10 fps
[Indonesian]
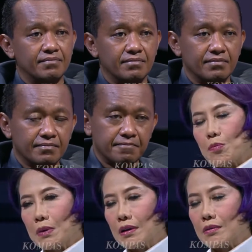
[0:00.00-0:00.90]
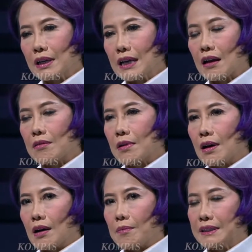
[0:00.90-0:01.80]
Jadi kalau mendengar
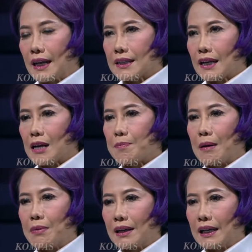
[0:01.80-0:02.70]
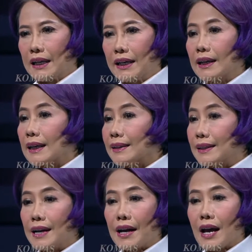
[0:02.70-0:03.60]
penjelasan dari Pak Bahlil ini
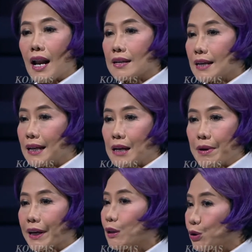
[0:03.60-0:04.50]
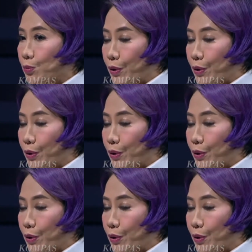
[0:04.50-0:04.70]
tidak ada alasan dari mereka untuk